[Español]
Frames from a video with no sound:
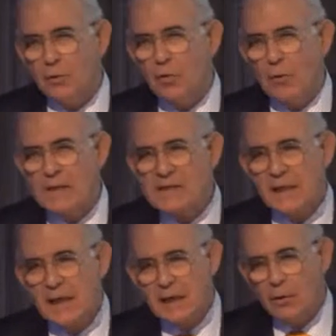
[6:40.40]

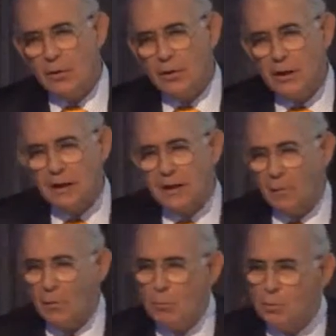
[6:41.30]
2,6, hoy día
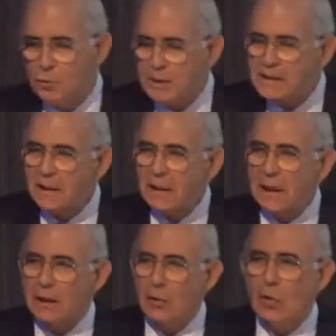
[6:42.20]
estamos mucho más cerca
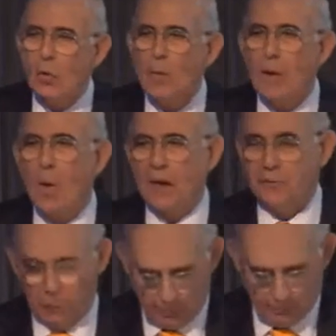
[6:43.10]
del 2,4.
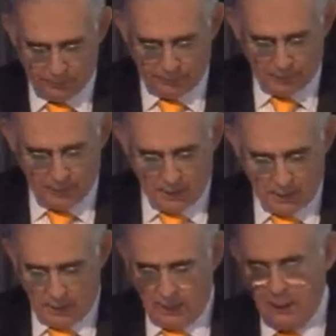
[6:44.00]

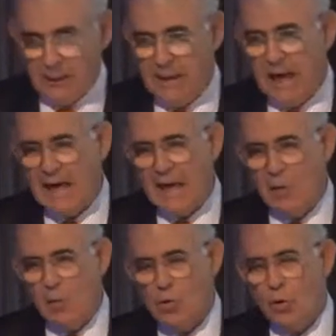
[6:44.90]
Y hay
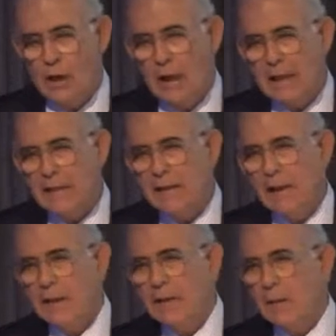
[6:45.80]
algunos
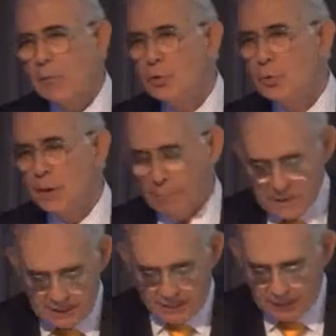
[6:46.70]
analistas que están mucho más
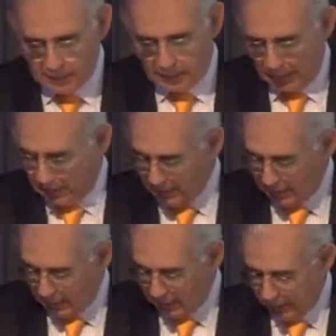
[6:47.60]
pesimistas
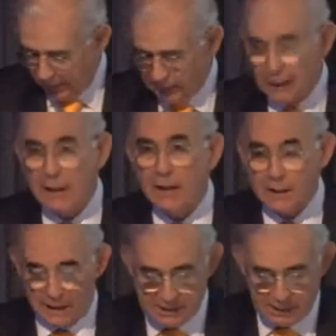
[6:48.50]
que, que
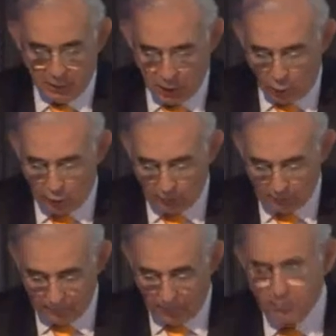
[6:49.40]
ese valor.
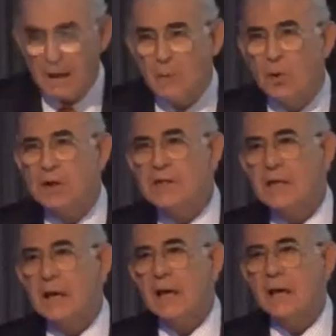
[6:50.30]
Esperemos que
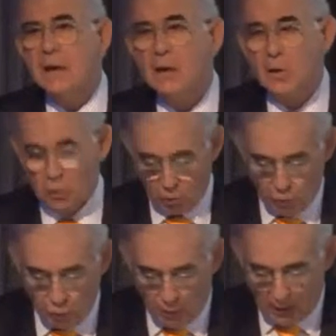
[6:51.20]
sea
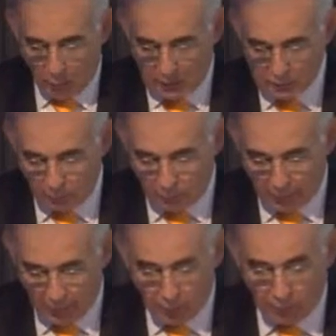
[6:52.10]
2,4
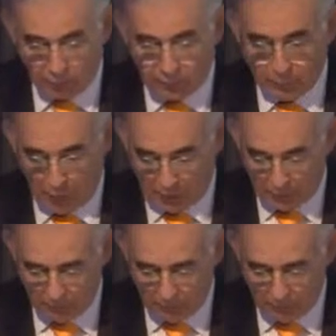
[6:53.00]
promedio del próximo año.